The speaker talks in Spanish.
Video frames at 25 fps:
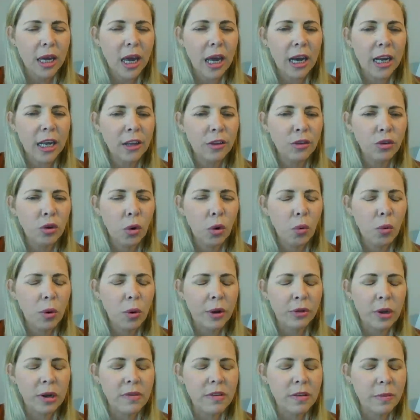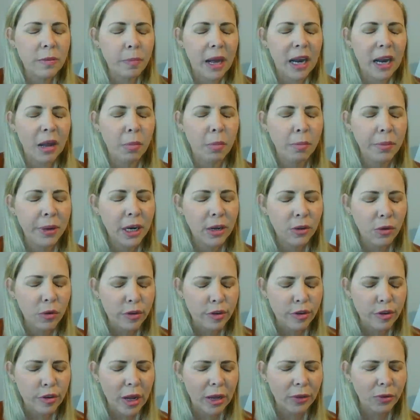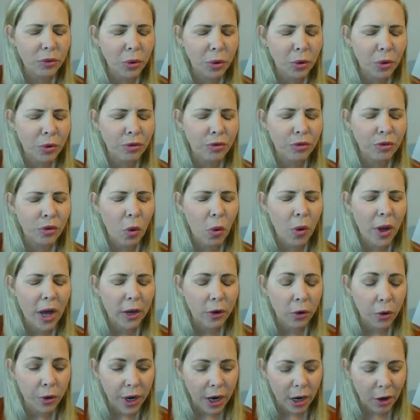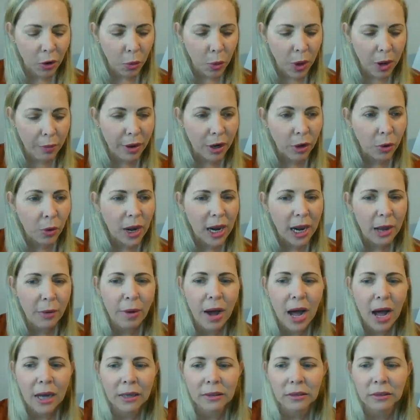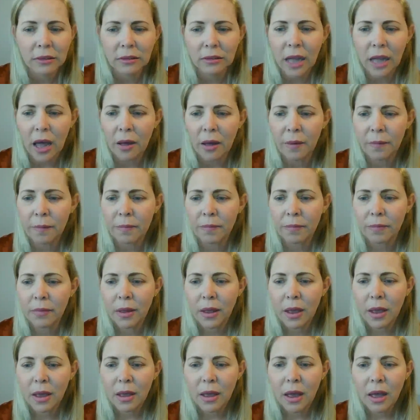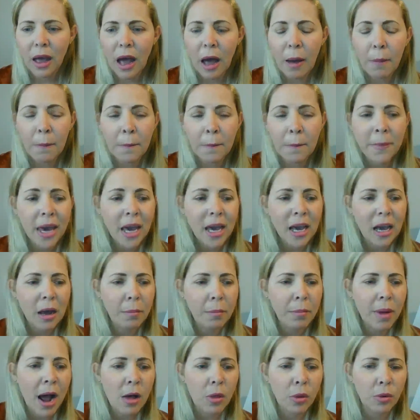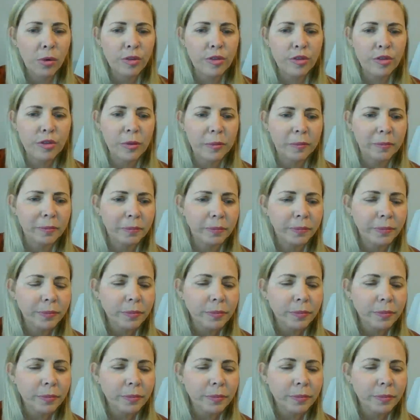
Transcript: Qué lindo cuando el, Espíritu Santo nos toca, nos renueva, nos levanta. Amén, amados.